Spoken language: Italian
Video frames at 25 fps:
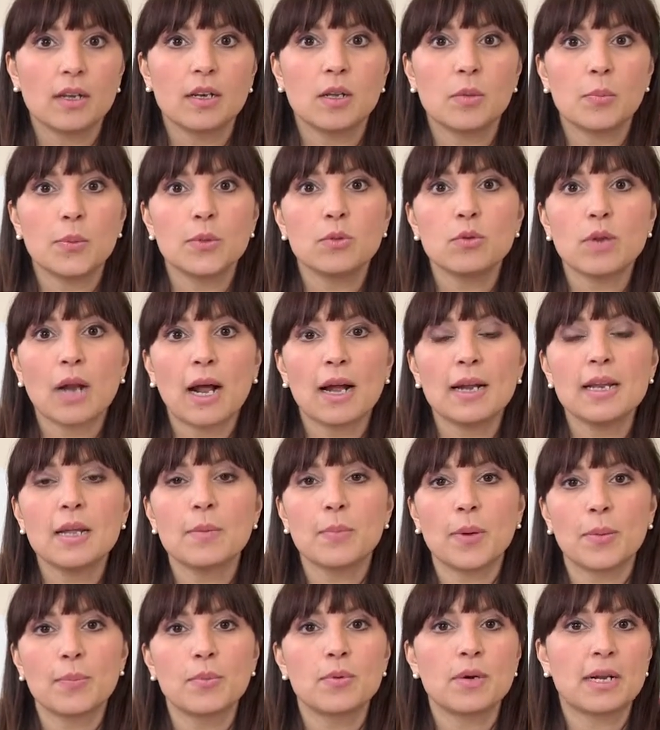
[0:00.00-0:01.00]
L'epidurale
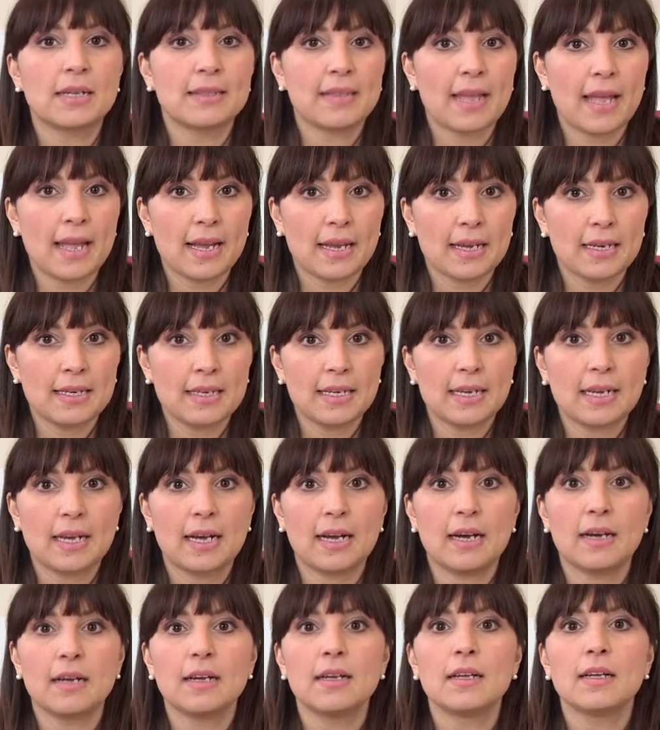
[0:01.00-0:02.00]
è proprio una
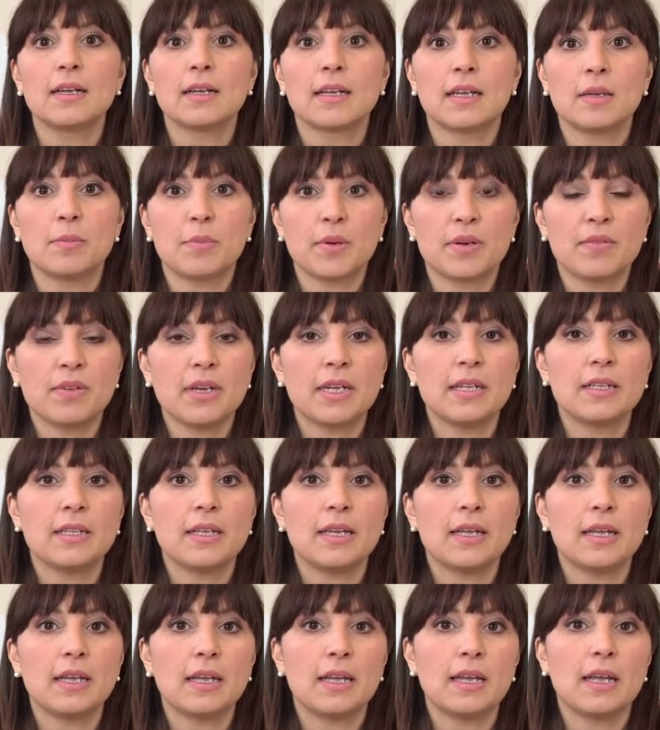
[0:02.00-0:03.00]
tecnica che
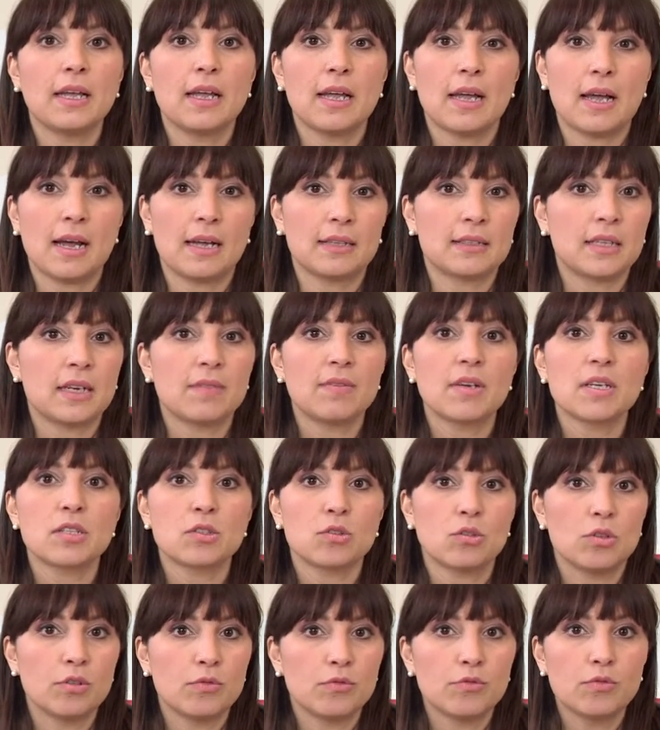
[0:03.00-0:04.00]
prevede
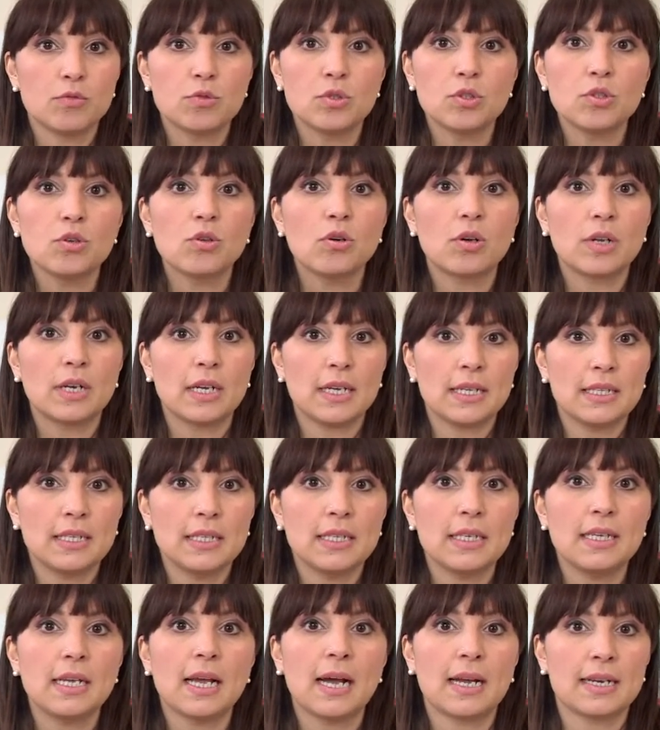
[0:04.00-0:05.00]
attraverso l'infusione
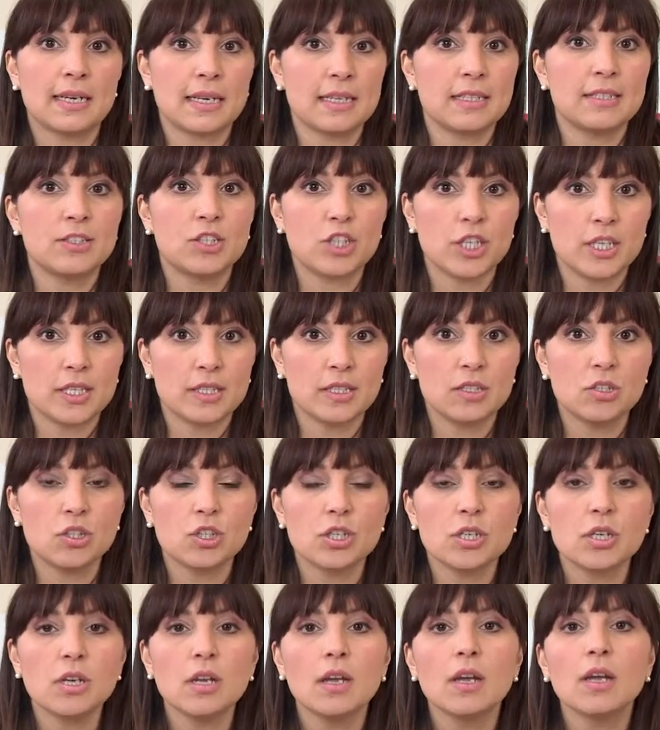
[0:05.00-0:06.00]
di
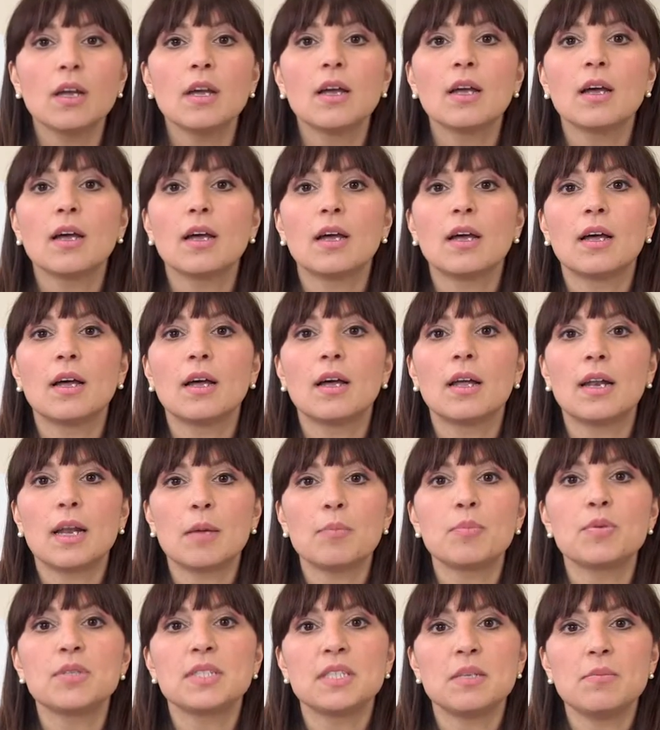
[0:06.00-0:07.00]
analgesici eh,
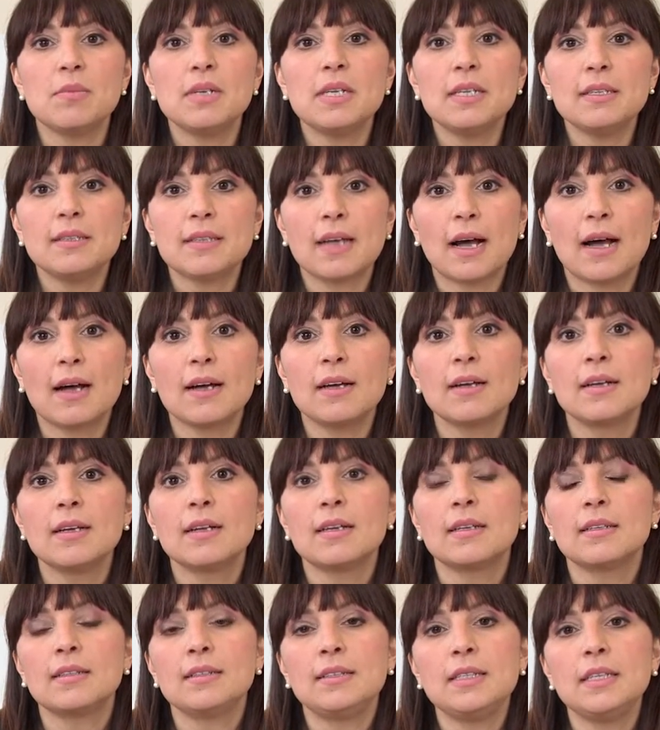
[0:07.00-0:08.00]
la possibilità
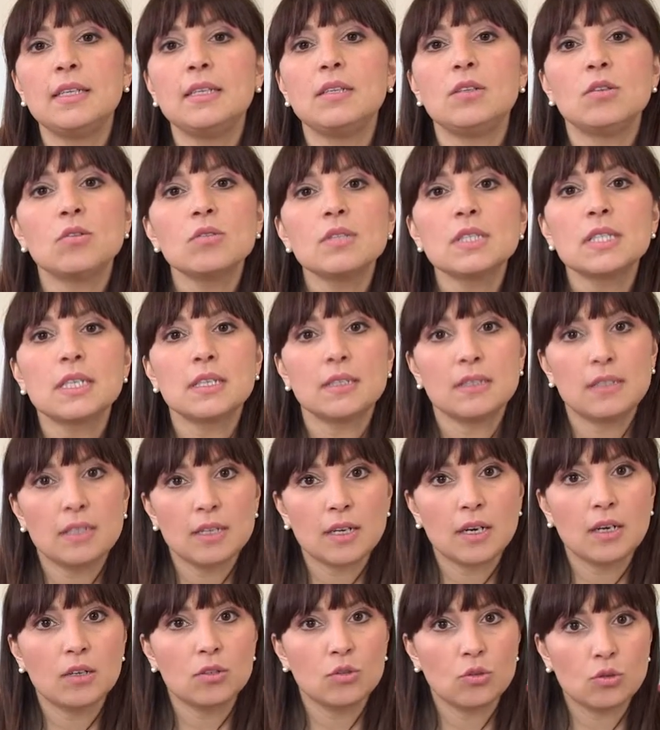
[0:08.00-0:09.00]
di non
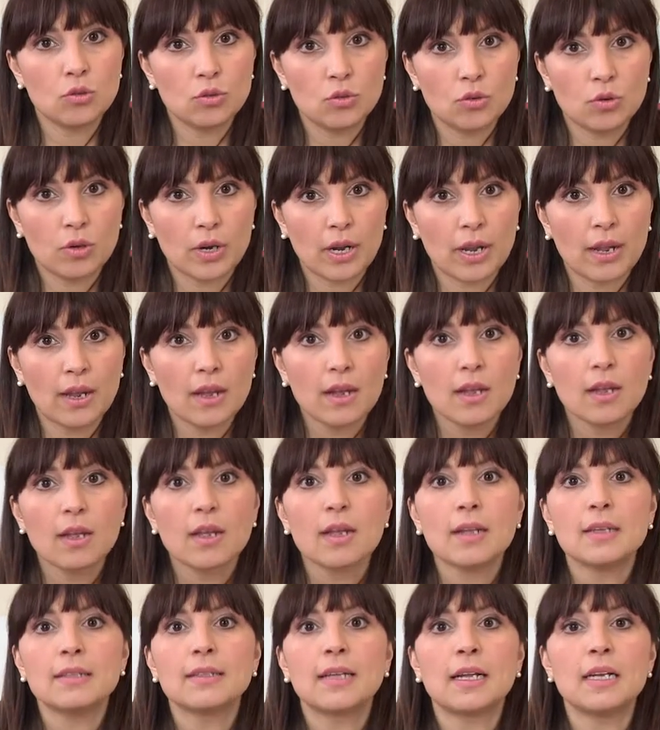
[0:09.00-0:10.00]
sentire il dolore
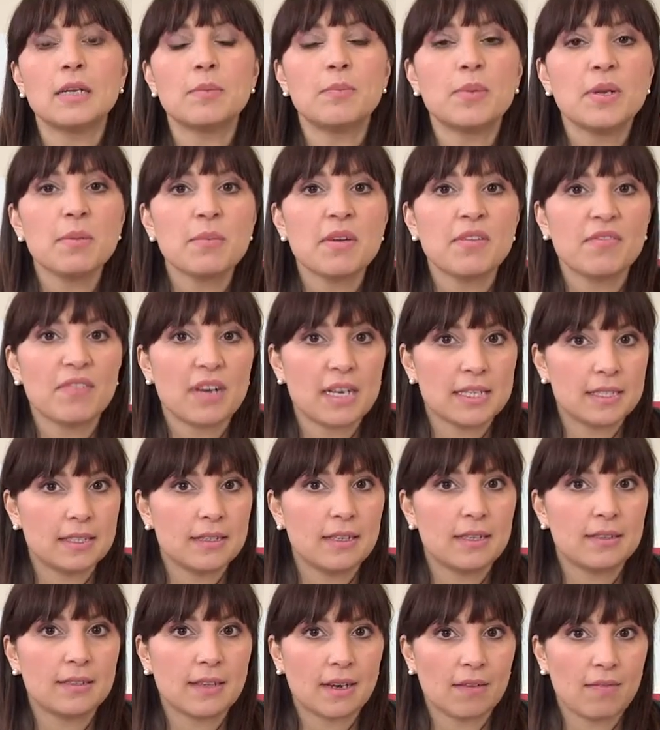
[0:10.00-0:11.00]
dalle prime fasi
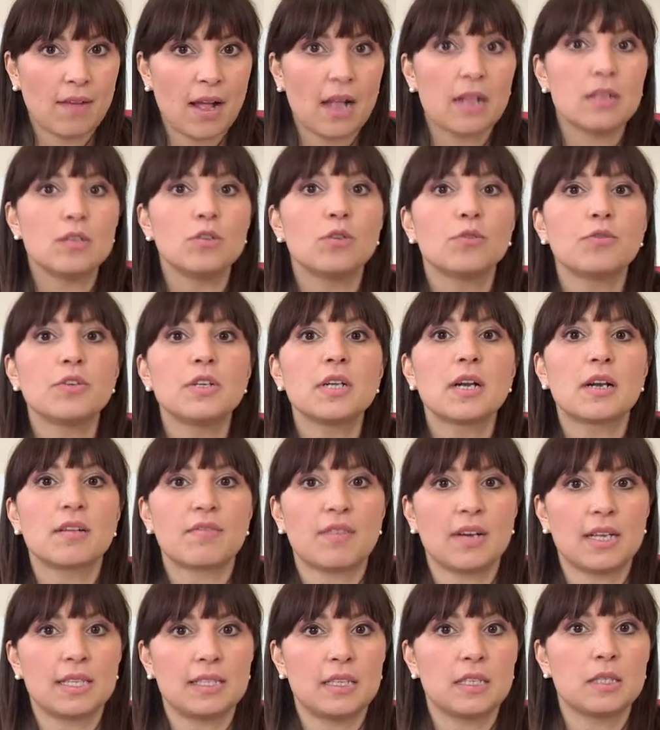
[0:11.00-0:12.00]
del travaglio fino alla
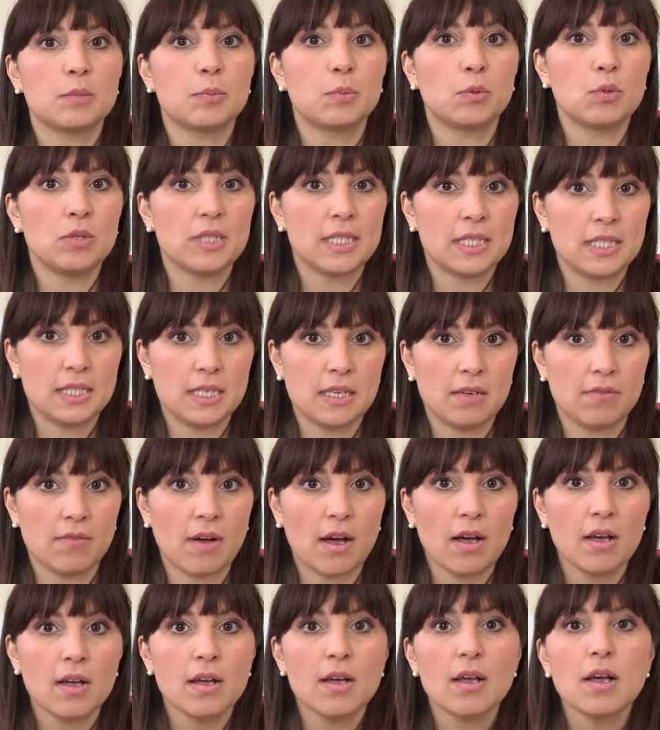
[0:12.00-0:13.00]
fase
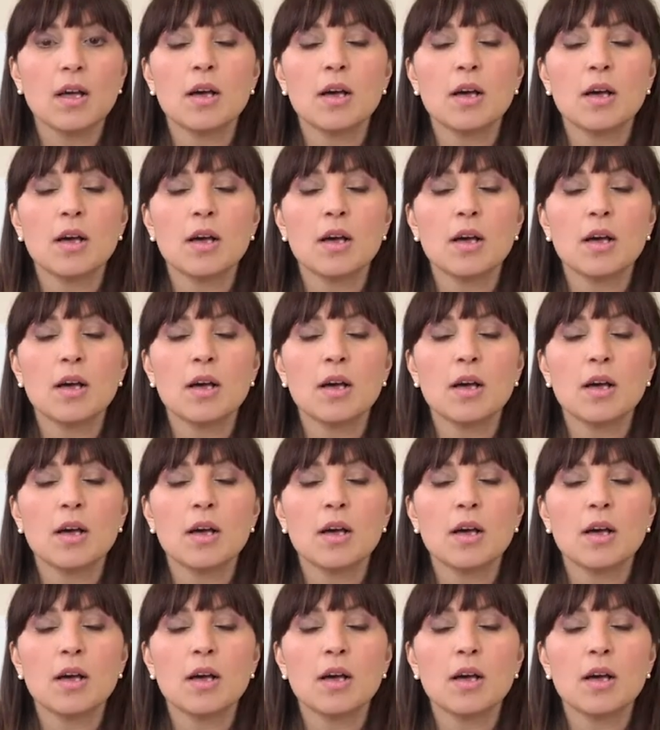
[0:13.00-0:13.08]
espulsiva,